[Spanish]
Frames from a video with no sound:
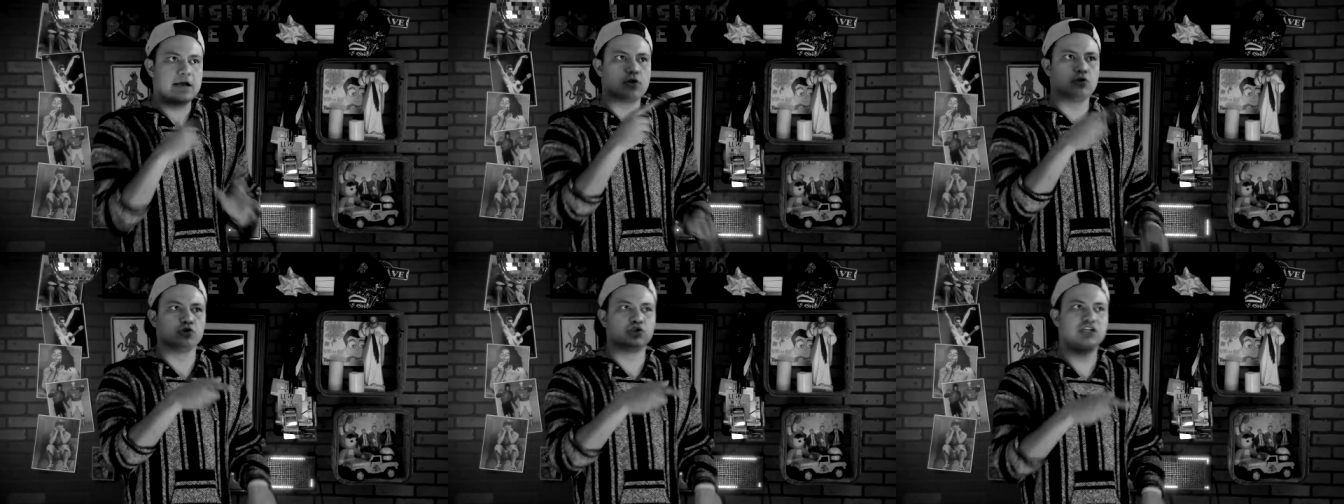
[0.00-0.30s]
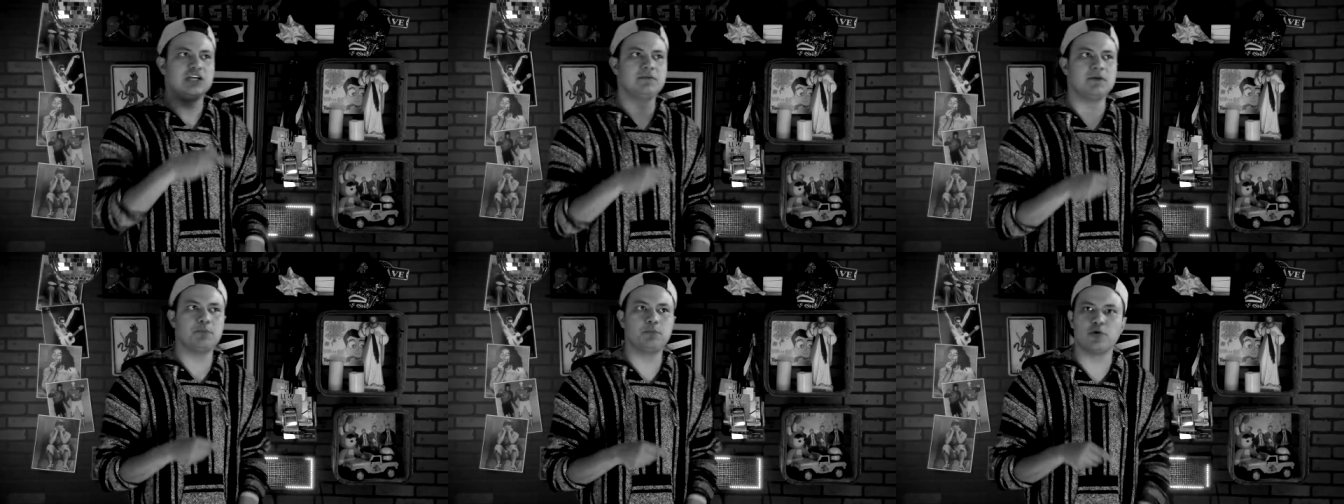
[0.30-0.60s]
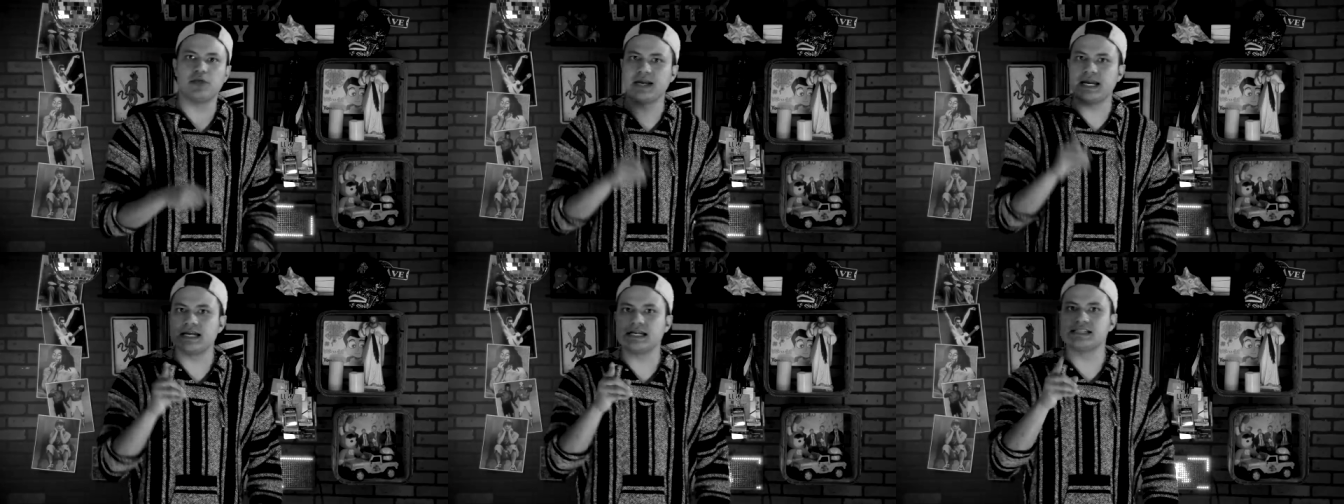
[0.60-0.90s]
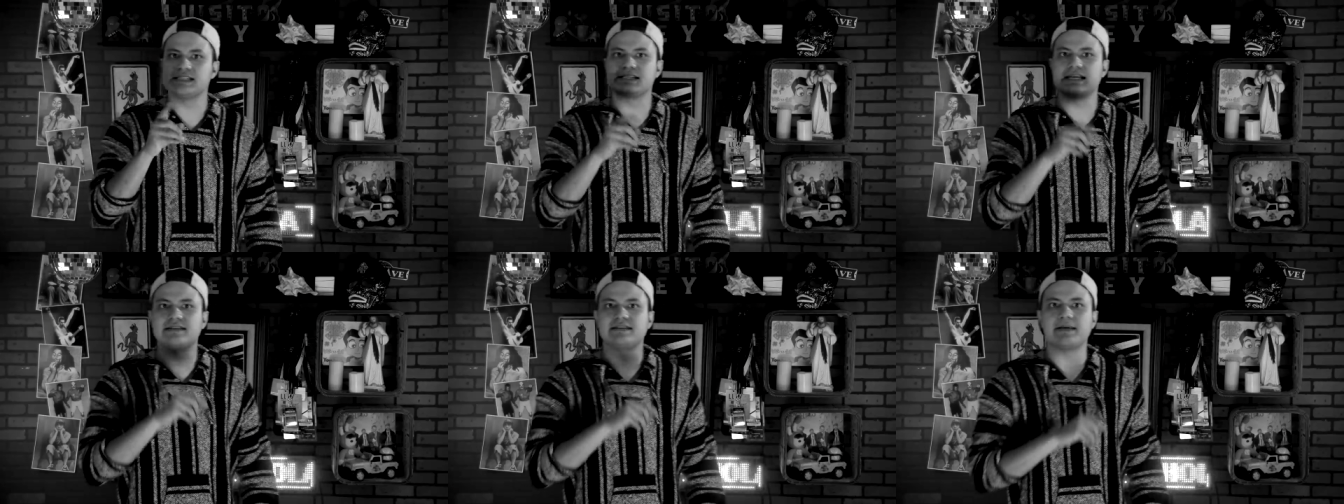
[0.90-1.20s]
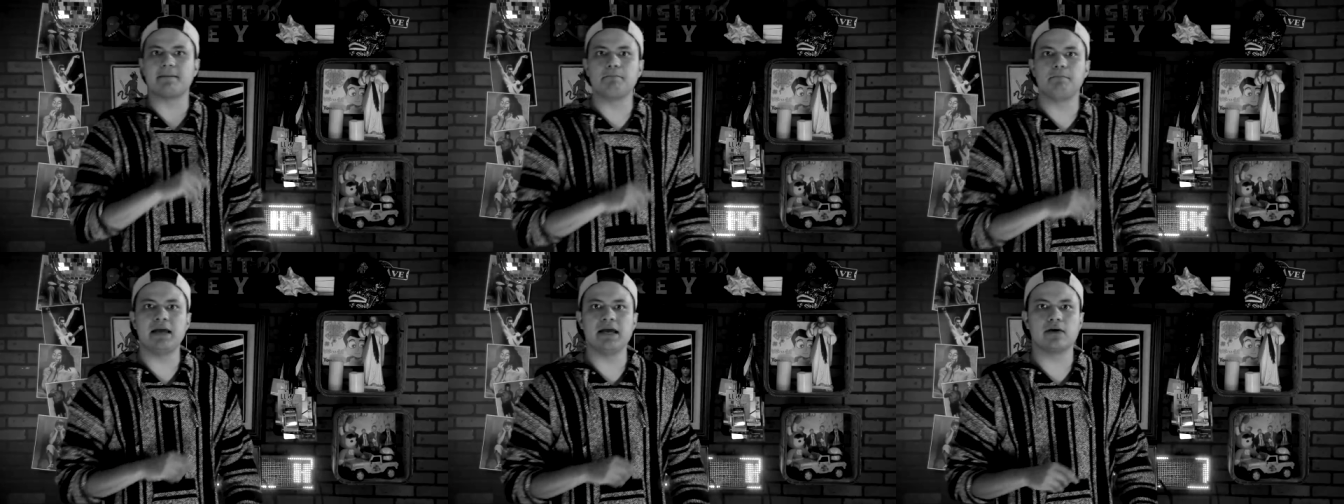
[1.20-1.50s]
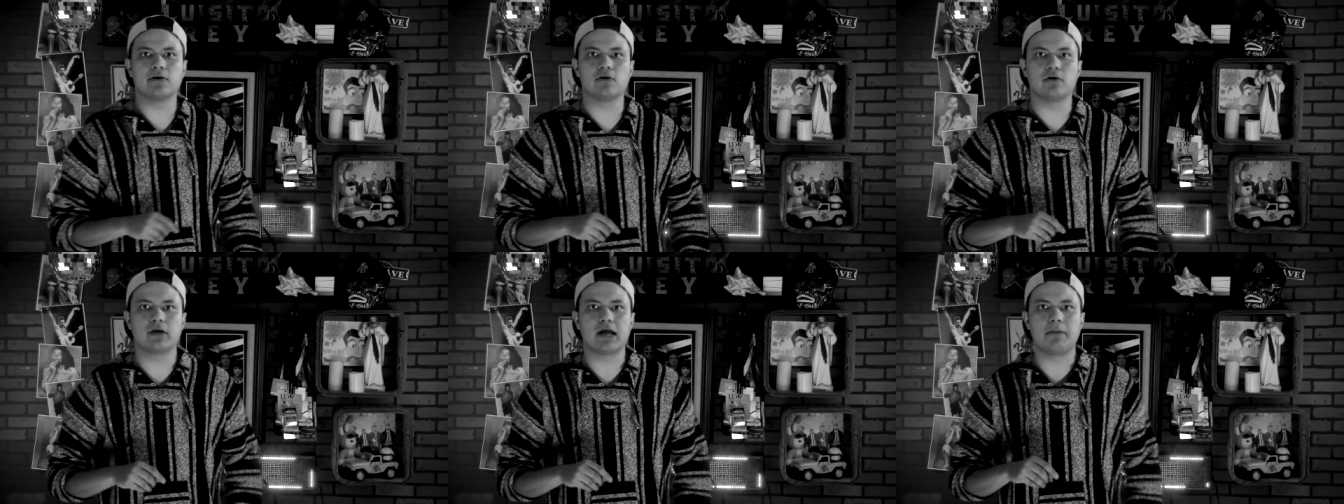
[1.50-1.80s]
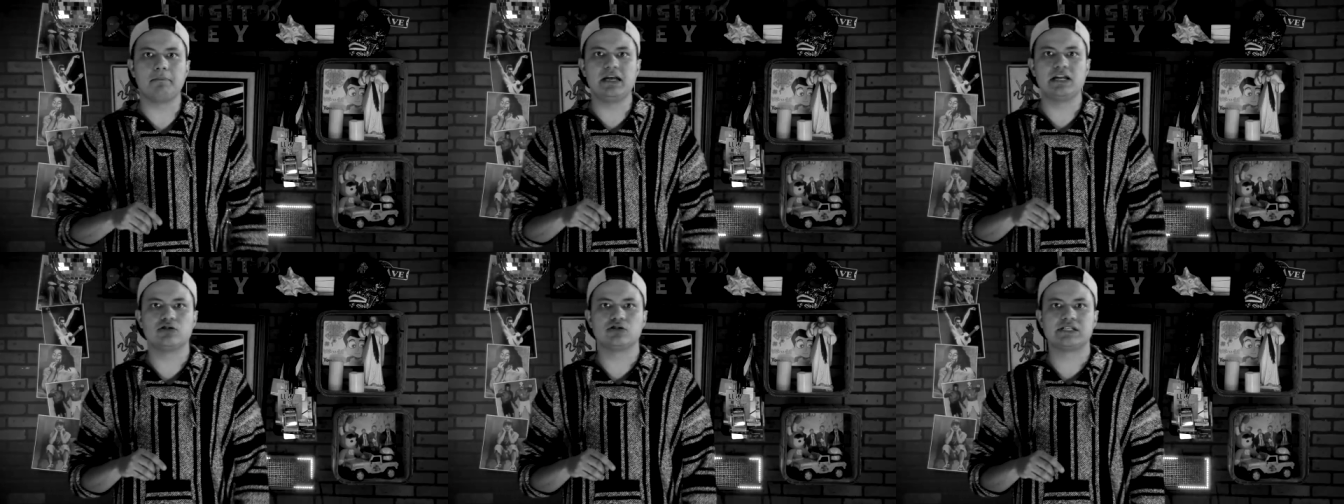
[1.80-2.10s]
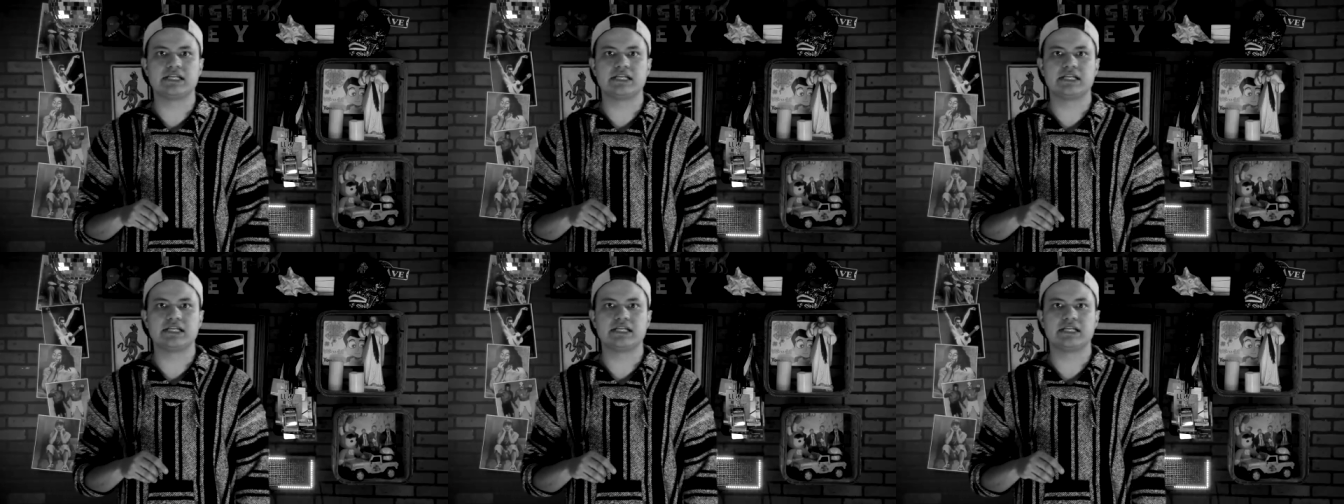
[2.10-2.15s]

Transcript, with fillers: Inclusive podrían estar también con Camilo